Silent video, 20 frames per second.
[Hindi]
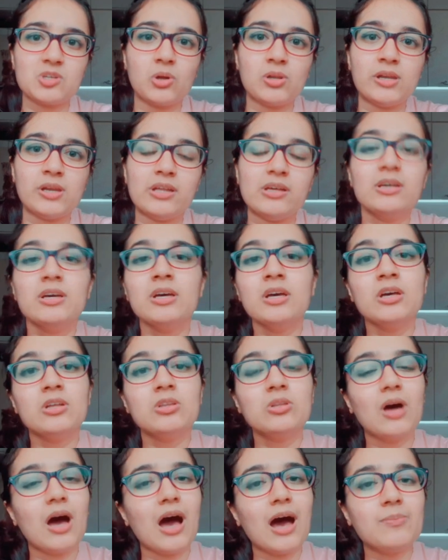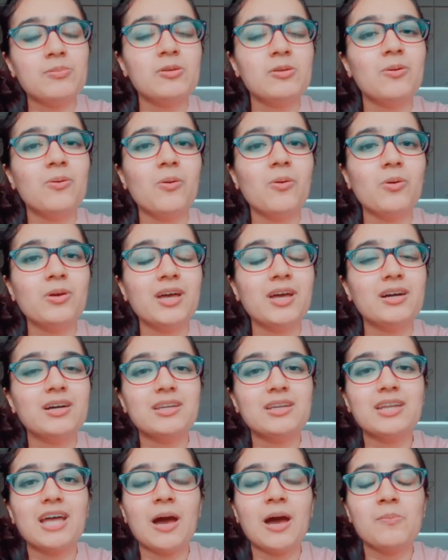सॉलिड तो आप लोगों को क्या
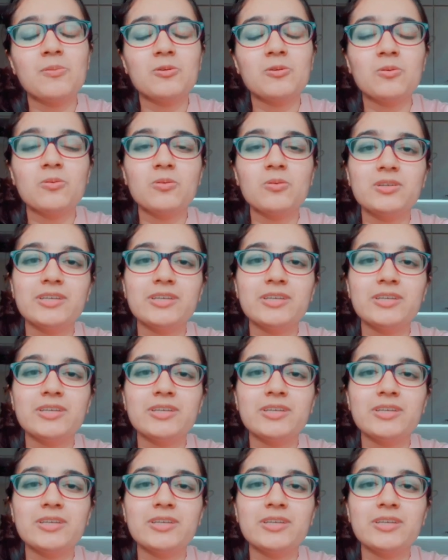करना है आप लोगों